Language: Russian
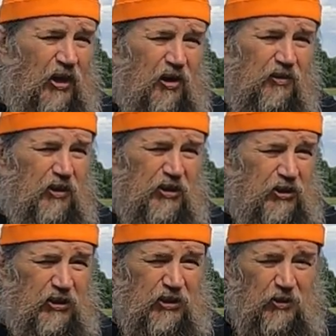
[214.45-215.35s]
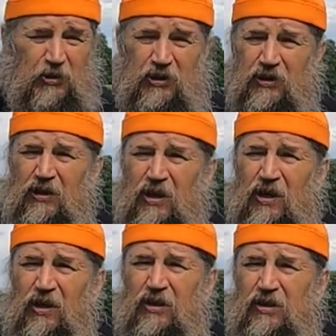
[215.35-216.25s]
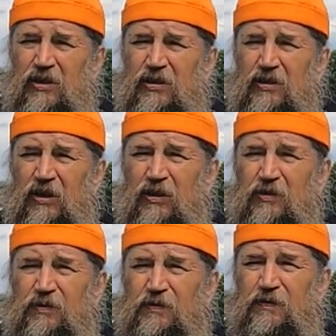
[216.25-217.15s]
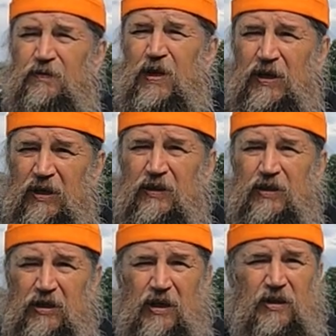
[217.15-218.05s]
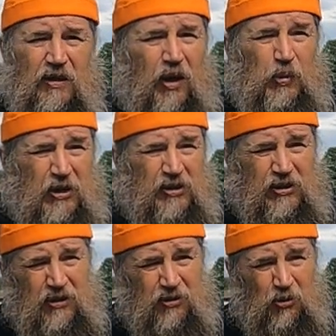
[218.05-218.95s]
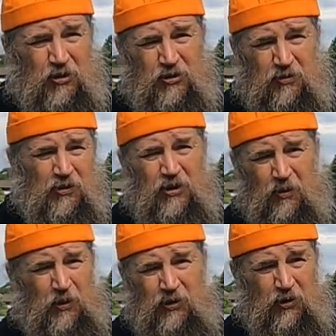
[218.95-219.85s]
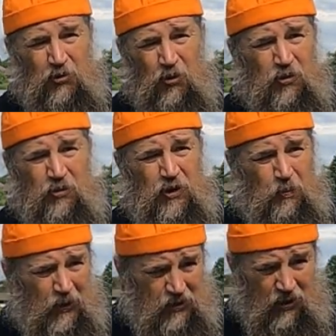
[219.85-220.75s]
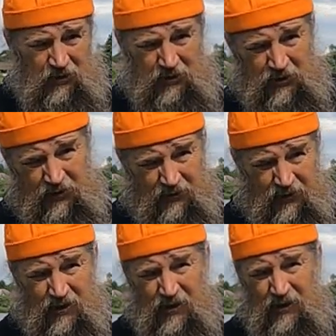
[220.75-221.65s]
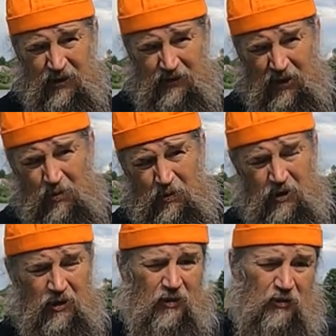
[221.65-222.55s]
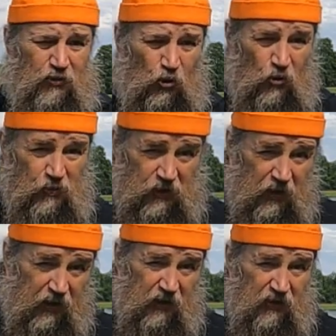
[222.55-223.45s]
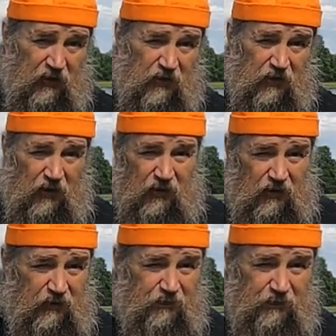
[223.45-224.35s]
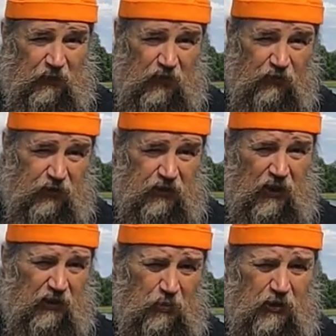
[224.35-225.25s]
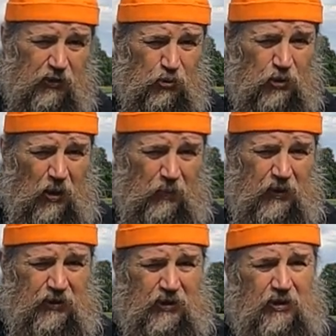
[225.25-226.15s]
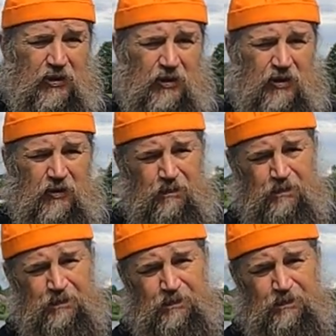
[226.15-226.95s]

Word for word: как говорится, семьи и э, велела ей обрести, то есть выкопать икону на пожарище. Там дом сгорел, и вот надо было туда прийти и